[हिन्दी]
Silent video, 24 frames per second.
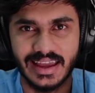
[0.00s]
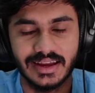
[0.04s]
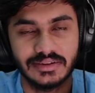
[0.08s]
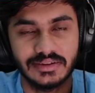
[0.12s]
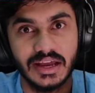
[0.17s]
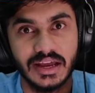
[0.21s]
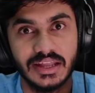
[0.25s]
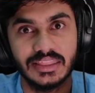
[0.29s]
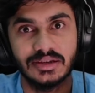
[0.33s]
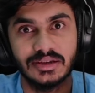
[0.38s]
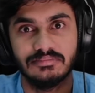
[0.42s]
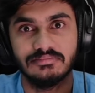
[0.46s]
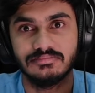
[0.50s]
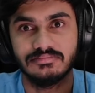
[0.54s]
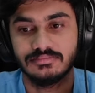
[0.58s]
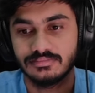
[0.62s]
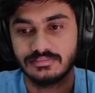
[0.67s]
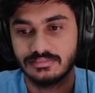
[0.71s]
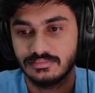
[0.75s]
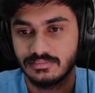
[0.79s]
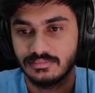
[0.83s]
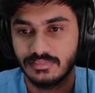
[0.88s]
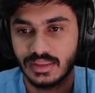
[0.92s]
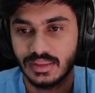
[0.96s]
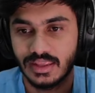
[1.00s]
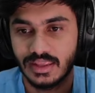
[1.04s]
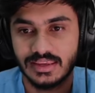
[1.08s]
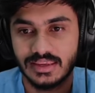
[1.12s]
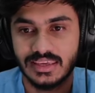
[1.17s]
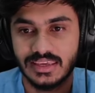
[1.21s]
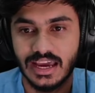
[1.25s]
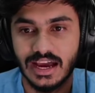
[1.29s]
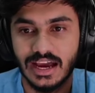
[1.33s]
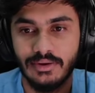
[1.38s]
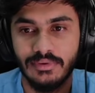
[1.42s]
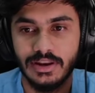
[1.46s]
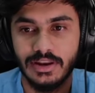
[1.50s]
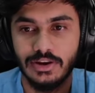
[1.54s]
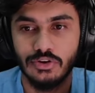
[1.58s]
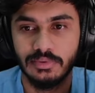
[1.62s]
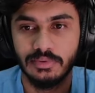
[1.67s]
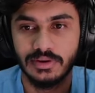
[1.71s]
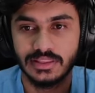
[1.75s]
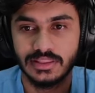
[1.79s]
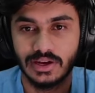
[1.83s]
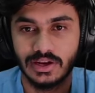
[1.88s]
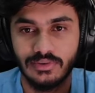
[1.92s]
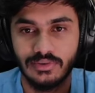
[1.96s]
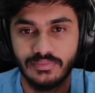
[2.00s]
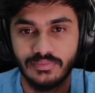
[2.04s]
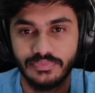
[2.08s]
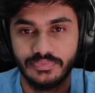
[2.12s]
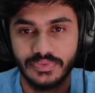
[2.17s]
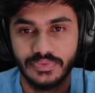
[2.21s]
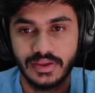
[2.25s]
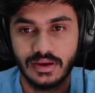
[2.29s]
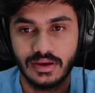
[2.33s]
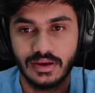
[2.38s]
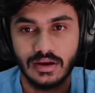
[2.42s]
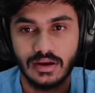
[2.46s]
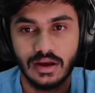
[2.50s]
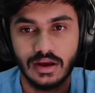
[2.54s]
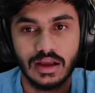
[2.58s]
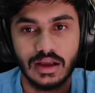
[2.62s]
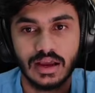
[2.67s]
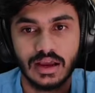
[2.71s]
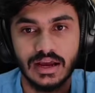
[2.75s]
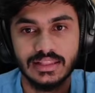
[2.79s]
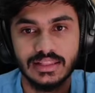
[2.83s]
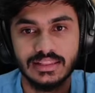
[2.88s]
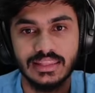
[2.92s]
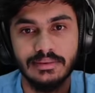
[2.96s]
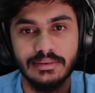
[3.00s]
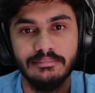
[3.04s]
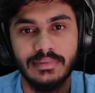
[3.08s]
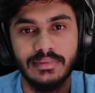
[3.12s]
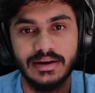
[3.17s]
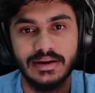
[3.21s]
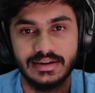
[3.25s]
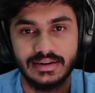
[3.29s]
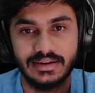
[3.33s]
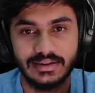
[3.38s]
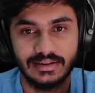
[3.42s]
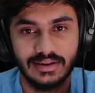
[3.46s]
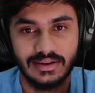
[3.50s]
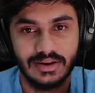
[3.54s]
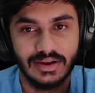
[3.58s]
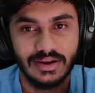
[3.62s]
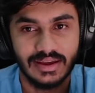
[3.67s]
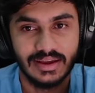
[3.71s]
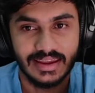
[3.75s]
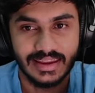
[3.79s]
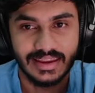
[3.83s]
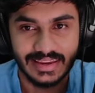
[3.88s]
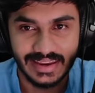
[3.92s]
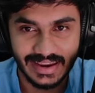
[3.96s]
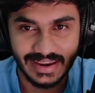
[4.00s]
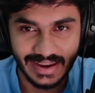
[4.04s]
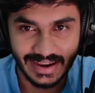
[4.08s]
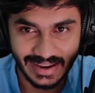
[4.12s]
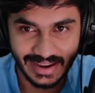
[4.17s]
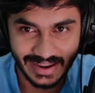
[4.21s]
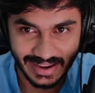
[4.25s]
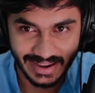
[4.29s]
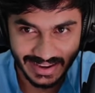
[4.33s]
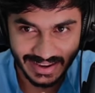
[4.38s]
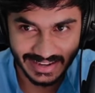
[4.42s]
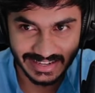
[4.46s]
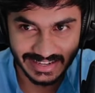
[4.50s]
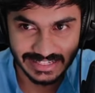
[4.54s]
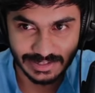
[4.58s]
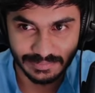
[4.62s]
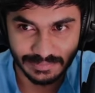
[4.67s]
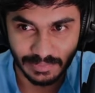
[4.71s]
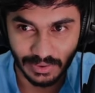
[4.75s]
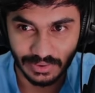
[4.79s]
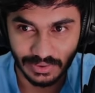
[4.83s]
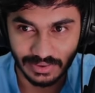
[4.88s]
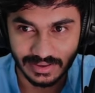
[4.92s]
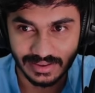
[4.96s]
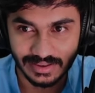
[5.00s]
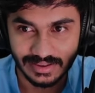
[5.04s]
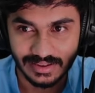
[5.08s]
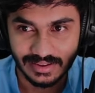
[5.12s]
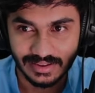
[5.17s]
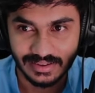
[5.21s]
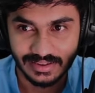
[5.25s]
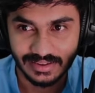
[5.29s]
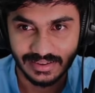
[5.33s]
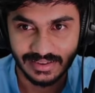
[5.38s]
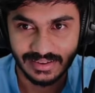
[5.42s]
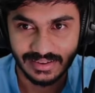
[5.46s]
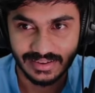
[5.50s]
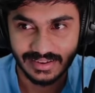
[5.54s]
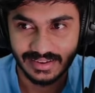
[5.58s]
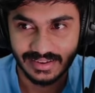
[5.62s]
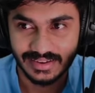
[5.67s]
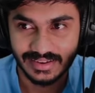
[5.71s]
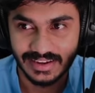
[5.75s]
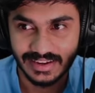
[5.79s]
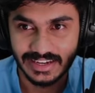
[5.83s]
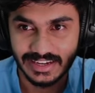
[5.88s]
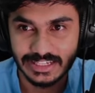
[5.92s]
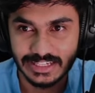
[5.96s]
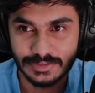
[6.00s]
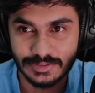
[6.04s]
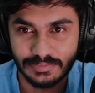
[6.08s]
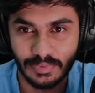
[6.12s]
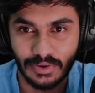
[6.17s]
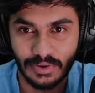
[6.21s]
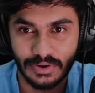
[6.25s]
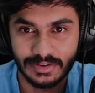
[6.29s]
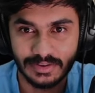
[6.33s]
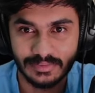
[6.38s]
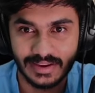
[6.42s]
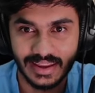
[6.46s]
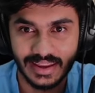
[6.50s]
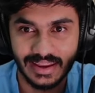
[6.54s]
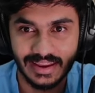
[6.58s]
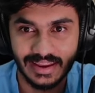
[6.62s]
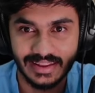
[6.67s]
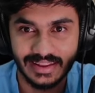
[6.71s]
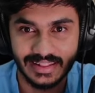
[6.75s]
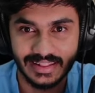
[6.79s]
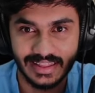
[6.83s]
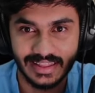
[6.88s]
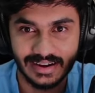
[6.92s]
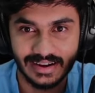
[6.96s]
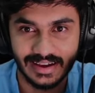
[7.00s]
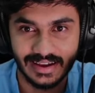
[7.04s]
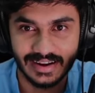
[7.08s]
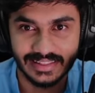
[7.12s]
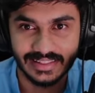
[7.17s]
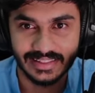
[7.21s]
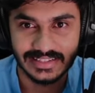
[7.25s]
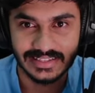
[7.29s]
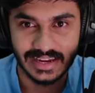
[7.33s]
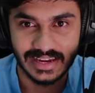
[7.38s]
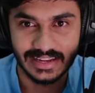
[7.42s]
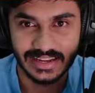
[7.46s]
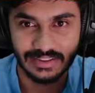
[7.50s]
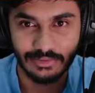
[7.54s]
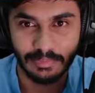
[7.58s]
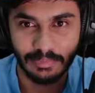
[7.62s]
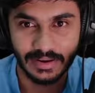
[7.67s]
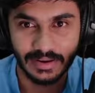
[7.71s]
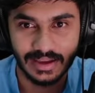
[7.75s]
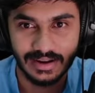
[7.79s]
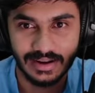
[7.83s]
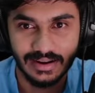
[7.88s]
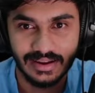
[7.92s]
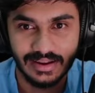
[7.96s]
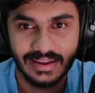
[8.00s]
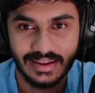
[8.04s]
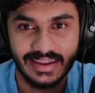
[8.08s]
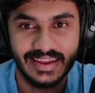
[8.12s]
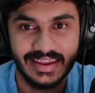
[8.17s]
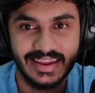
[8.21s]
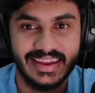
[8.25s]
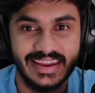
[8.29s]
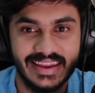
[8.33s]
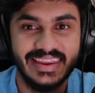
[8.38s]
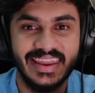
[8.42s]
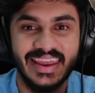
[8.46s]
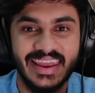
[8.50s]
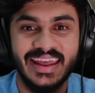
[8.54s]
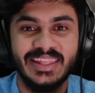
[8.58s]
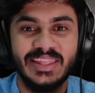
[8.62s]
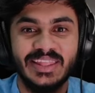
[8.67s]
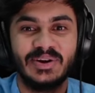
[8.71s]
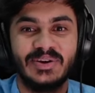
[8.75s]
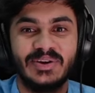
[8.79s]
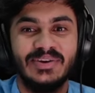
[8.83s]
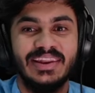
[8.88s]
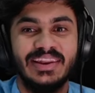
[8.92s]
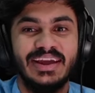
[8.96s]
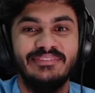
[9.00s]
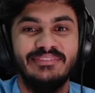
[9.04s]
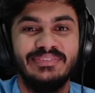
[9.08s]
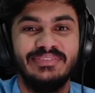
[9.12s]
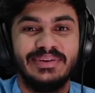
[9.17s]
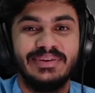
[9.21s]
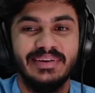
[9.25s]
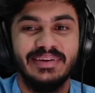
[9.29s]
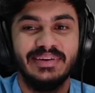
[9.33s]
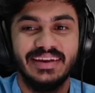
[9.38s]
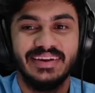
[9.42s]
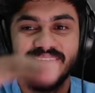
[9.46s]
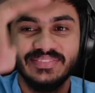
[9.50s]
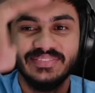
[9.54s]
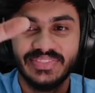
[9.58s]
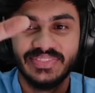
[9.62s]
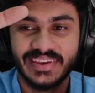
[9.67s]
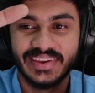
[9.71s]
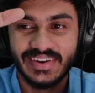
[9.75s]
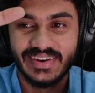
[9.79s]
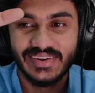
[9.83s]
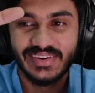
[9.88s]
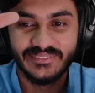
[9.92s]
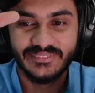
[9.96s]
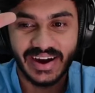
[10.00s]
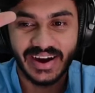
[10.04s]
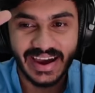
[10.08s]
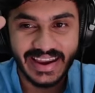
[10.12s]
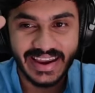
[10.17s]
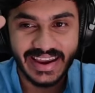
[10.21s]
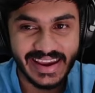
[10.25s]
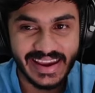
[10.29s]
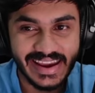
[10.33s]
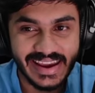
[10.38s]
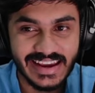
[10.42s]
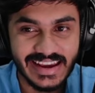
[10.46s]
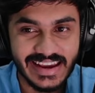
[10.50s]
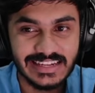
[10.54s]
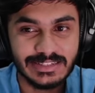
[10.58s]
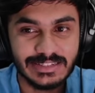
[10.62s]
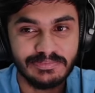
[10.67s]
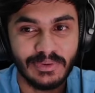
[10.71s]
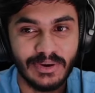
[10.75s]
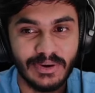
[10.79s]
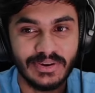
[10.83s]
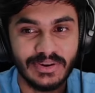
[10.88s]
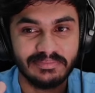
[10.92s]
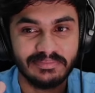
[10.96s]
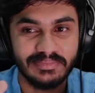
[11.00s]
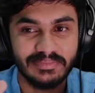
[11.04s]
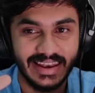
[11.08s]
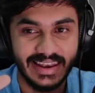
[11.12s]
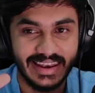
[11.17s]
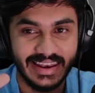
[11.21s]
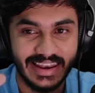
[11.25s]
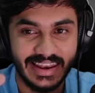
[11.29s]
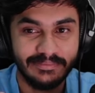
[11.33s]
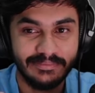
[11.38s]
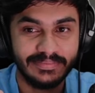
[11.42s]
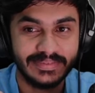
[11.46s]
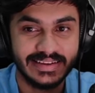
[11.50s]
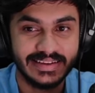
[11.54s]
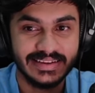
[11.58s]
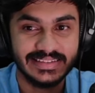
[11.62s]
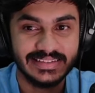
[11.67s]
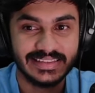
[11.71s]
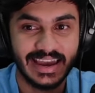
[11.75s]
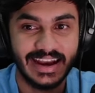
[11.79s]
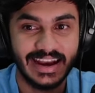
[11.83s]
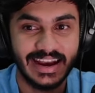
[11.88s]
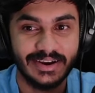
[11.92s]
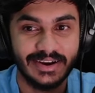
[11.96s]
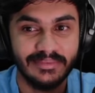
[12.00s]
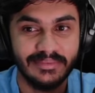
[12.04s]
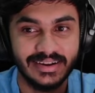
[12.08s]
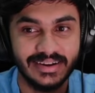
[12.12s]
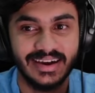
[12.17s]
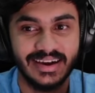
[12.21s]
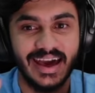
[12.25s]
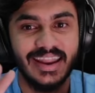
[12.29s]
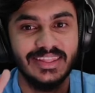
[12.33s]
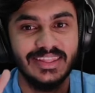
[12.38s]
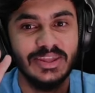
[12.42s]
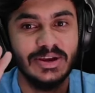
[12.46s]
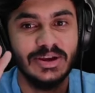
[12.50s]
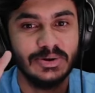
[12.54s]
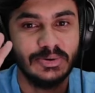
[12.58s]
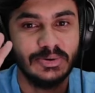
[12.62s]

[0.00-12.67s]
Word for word: ख़त्म क्या वैल्यू बताओ ख़त्म मेटर ये है ईस्ट पोर्ट ईस्ट पोर्ट के इधर घर थे शायद ऊपर कर ये देखो लेफ्ट में भाई ईस्ट पोर्ट में लेफ्ट की साइड में घर देखो